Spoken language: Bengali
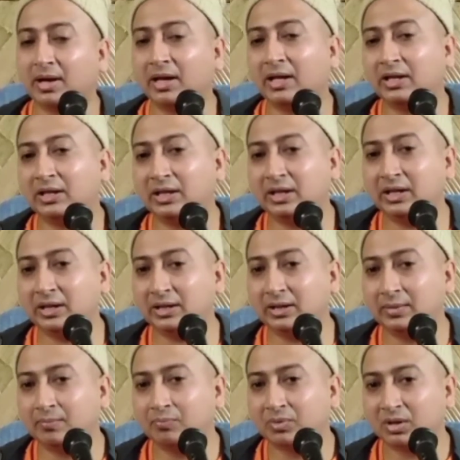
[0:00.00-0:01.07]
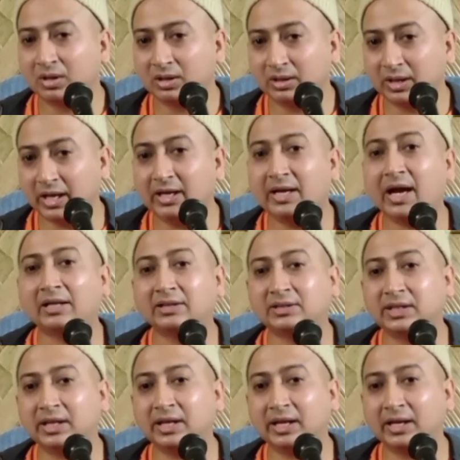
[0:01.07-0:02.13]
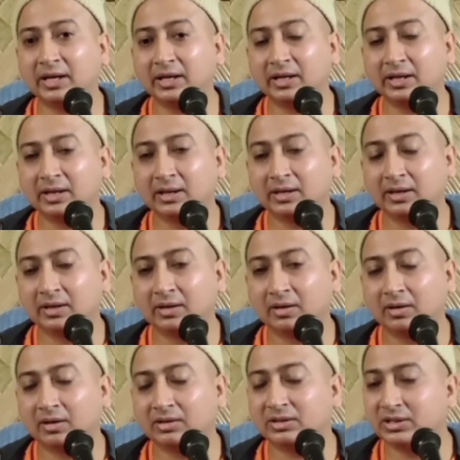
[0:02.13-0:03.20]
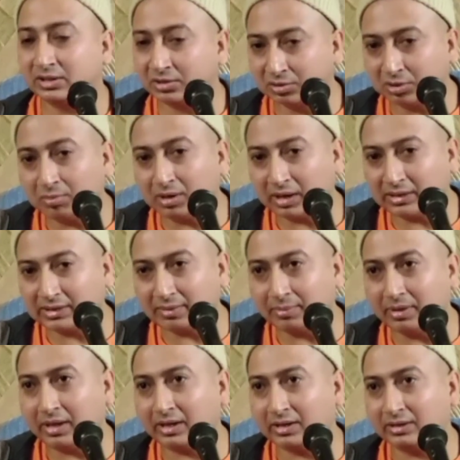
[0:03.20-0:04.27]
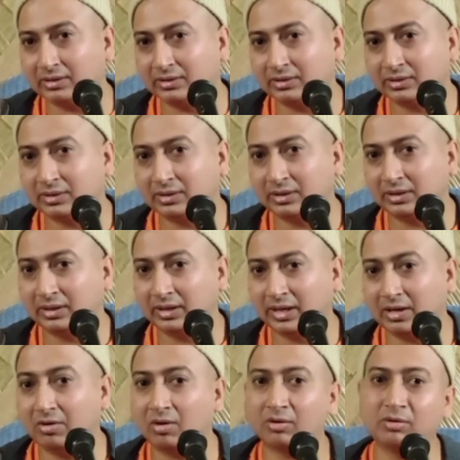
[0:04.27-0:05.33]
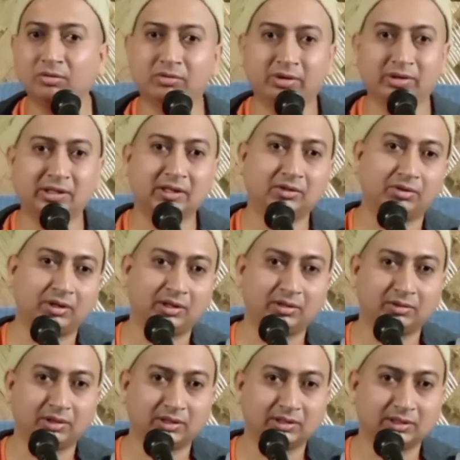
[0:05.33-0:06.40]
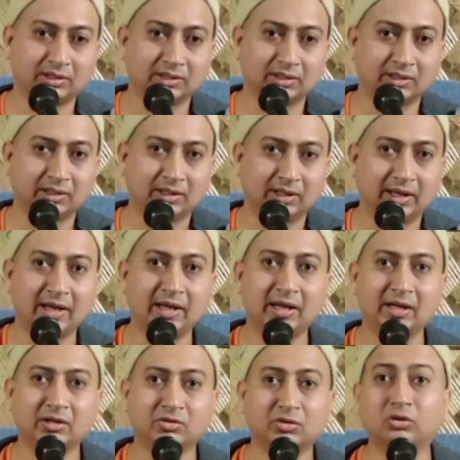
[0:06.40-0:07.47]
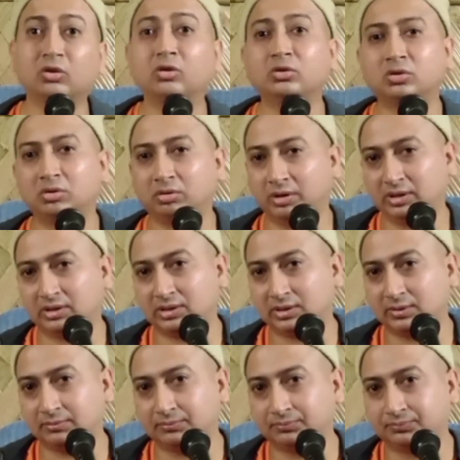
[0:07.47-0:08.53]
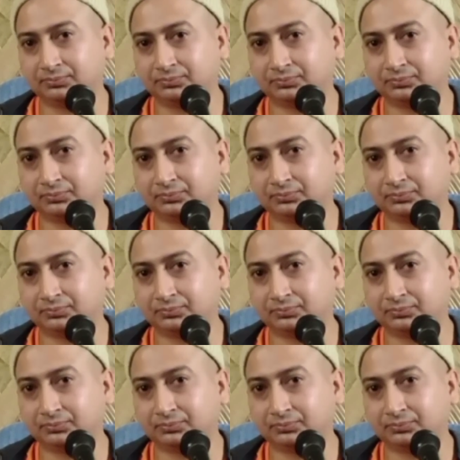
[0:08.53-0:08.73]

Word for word: এইবারে কি এই গাছকে শিষ্য বলা যাবে আর এ গঠন হয়েছে এ তৈরি হয়েছে এ স্বতন্ত্র হয়েছে